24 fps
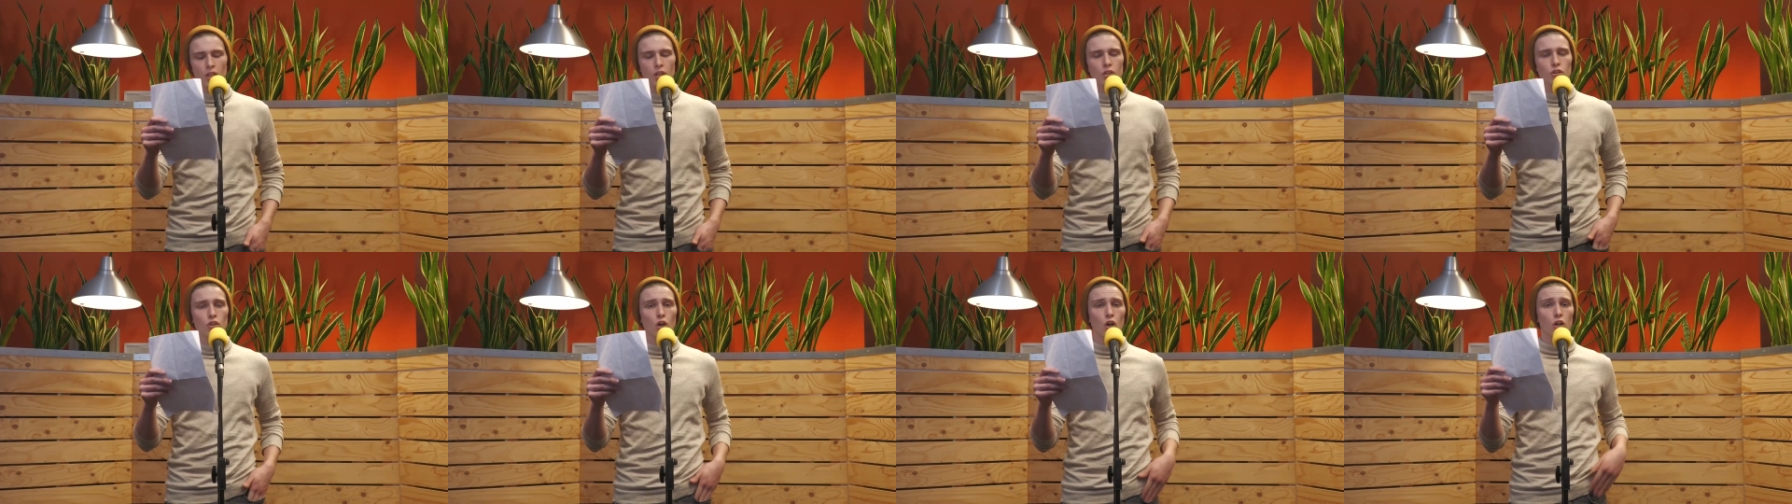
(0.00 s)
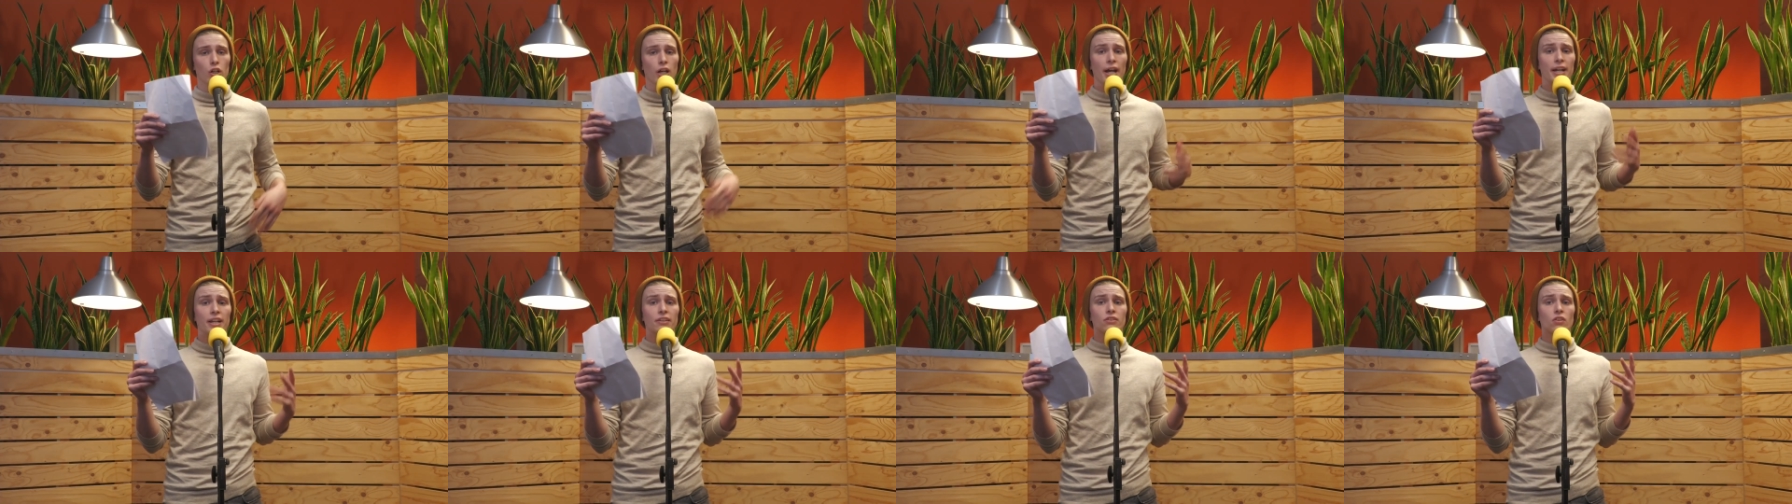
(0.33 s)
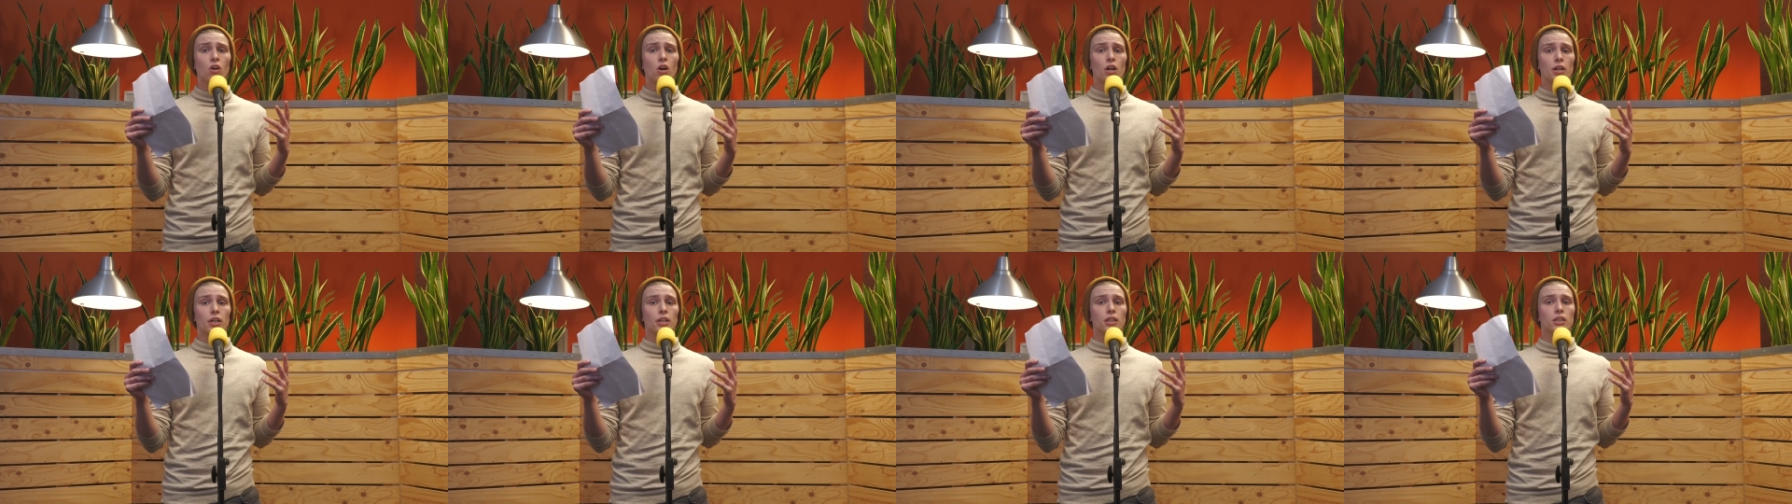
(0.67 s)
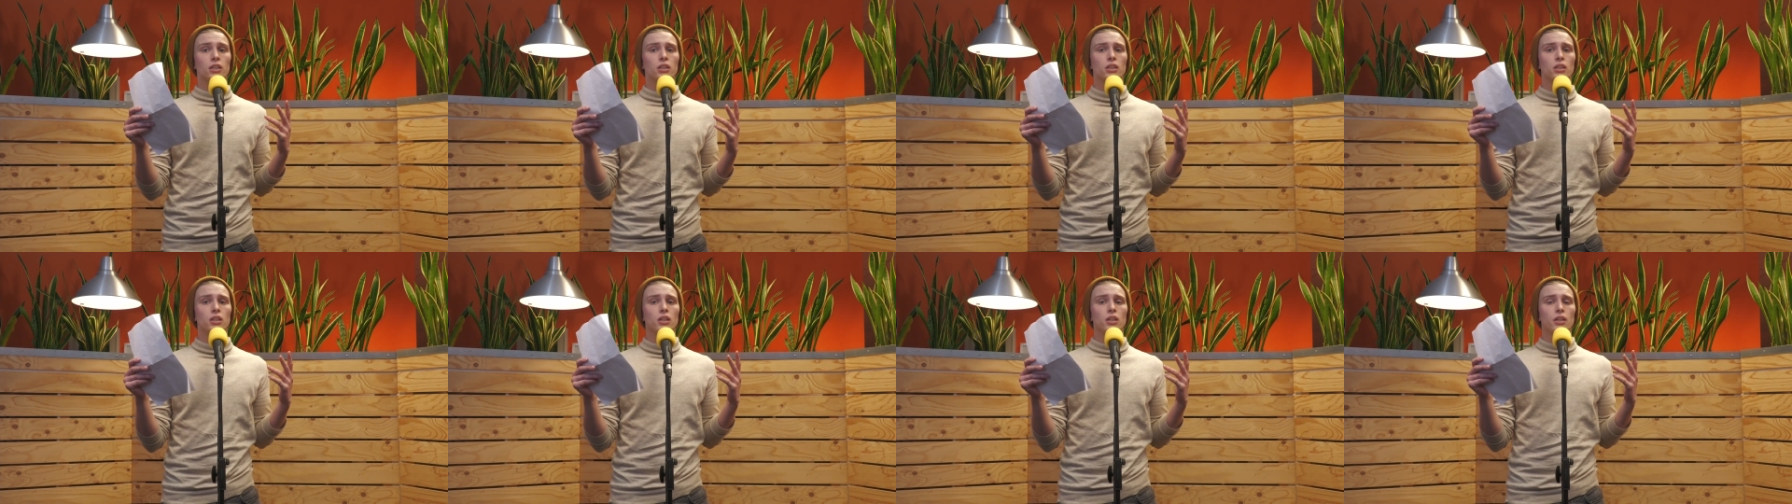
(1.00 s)
Doch keine Sorge,
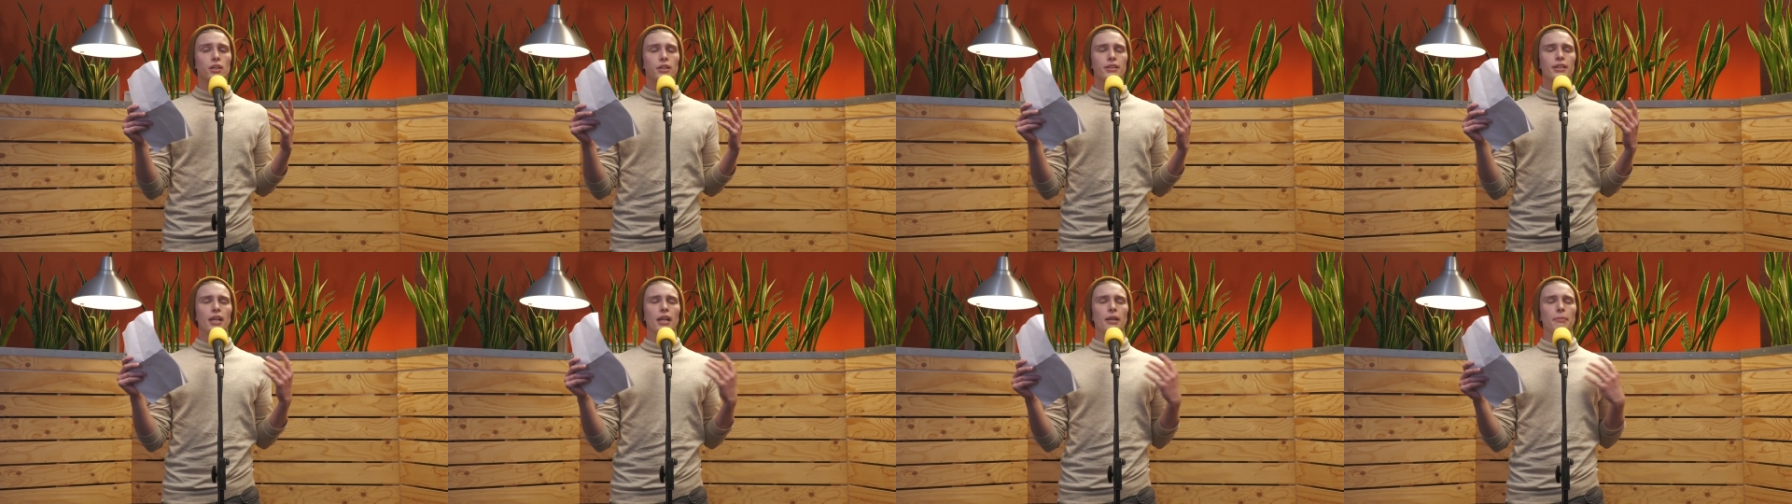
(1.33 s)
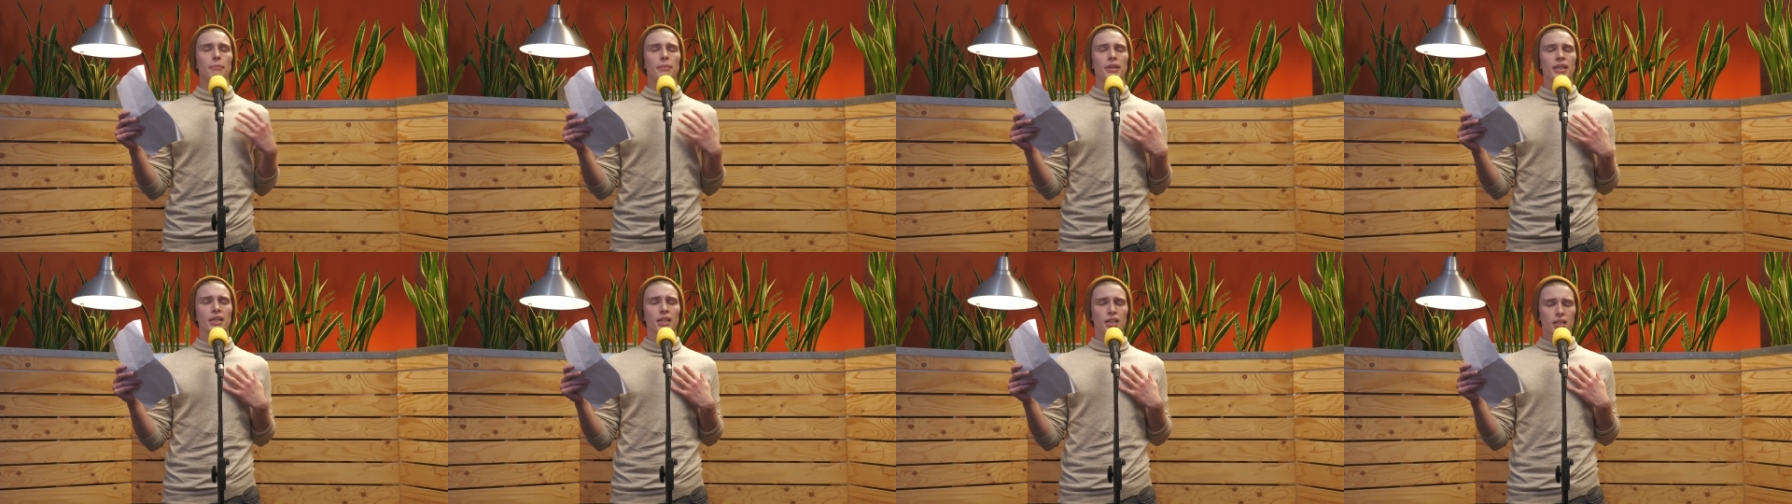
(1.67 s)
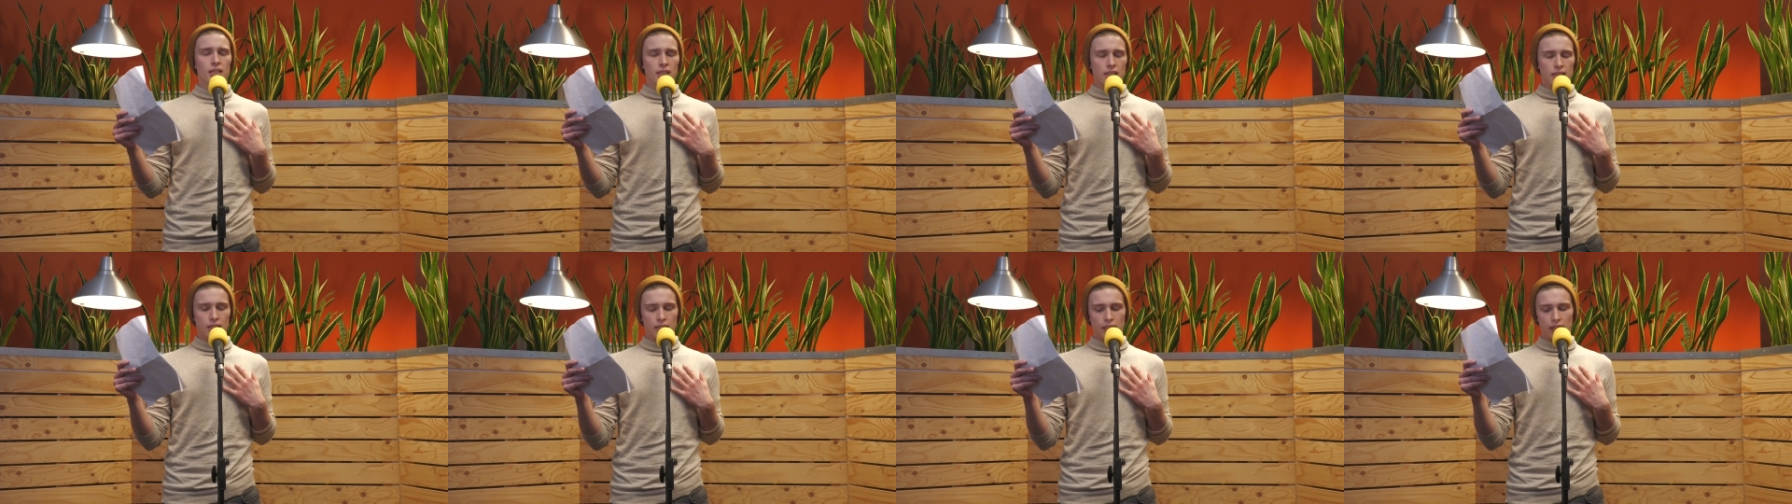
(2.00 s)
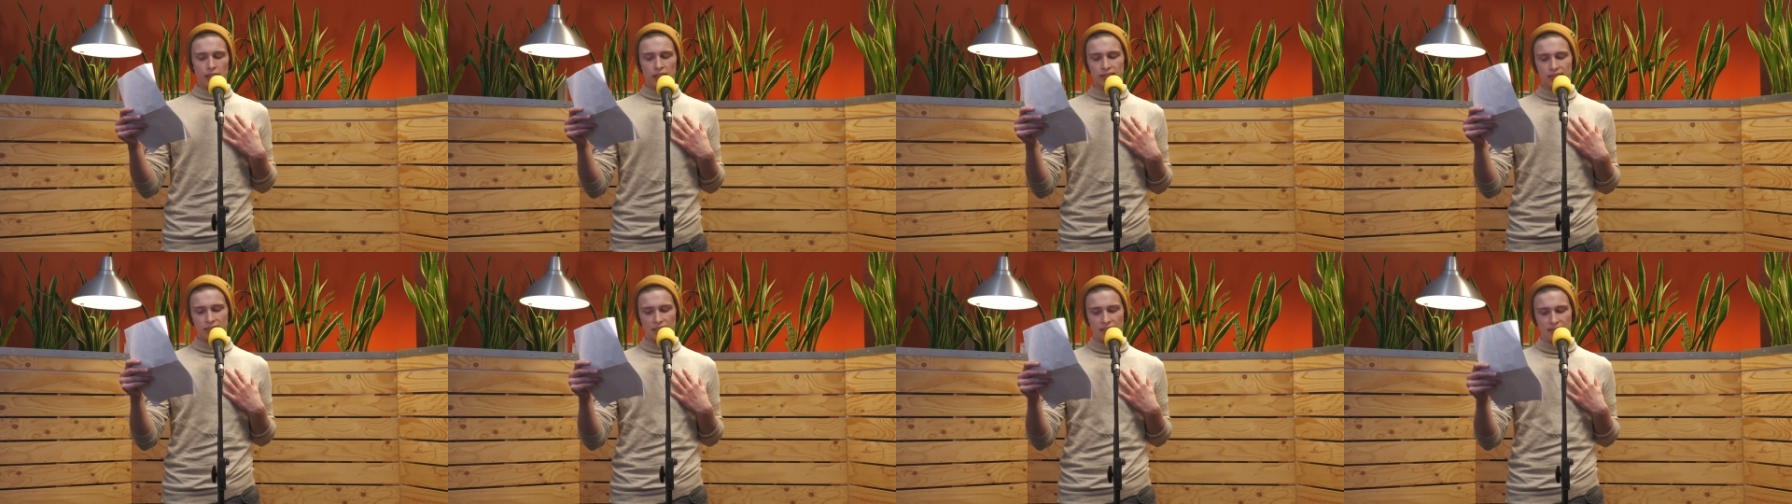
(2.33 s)
denn mir
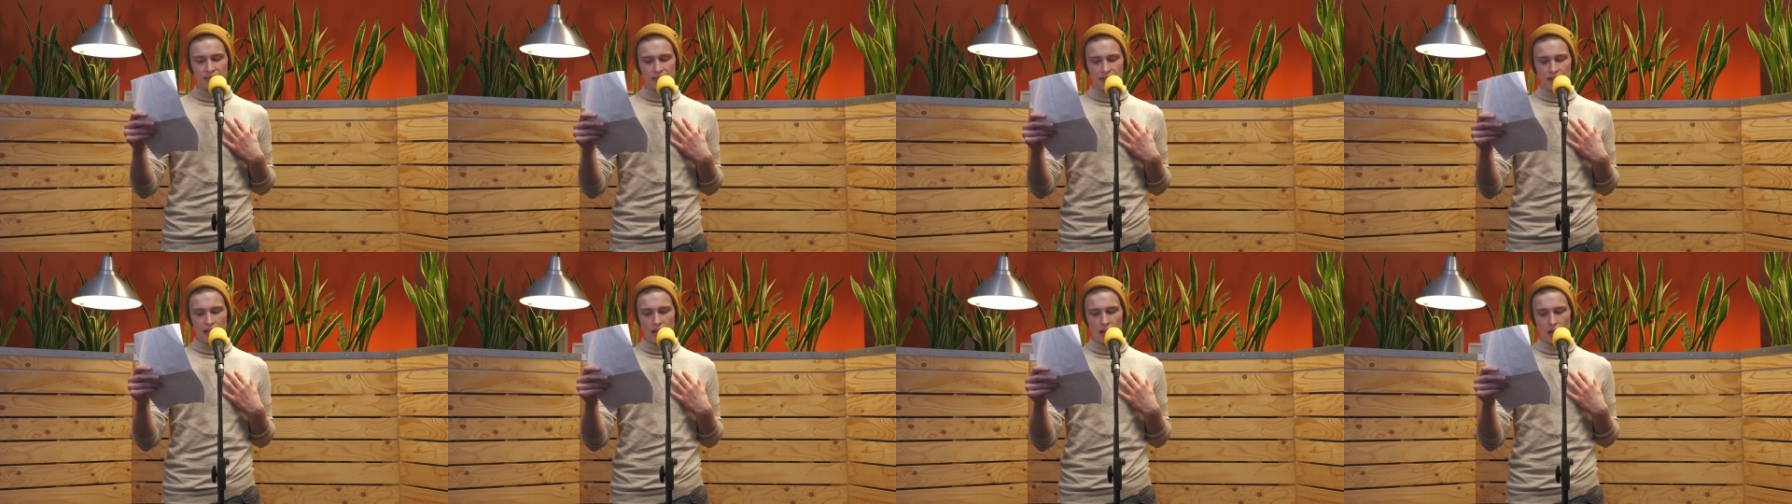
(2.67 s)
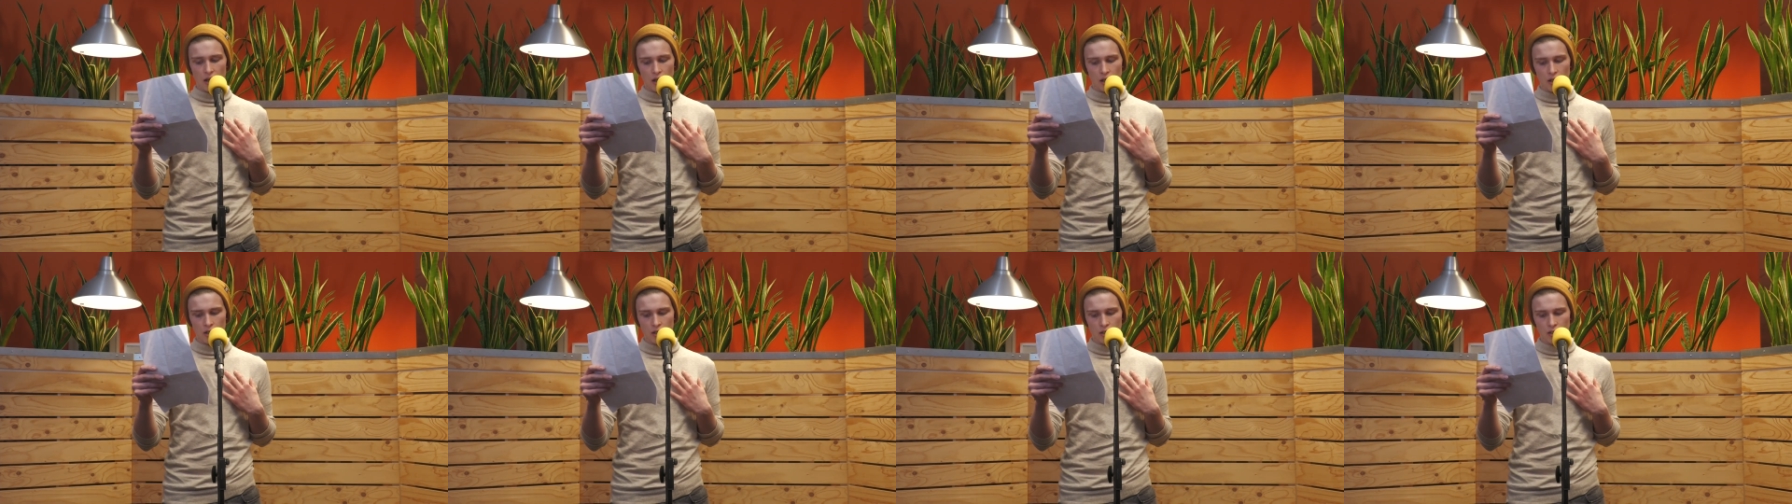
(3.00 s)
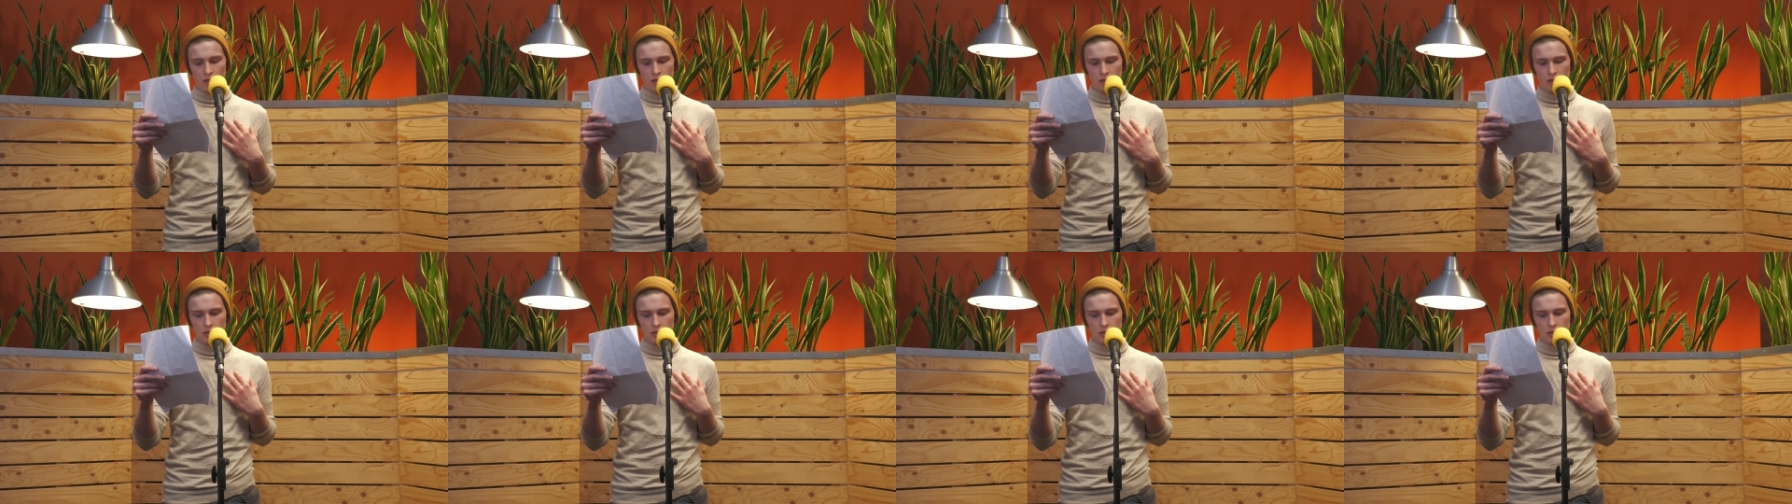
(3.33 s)
ist es klar.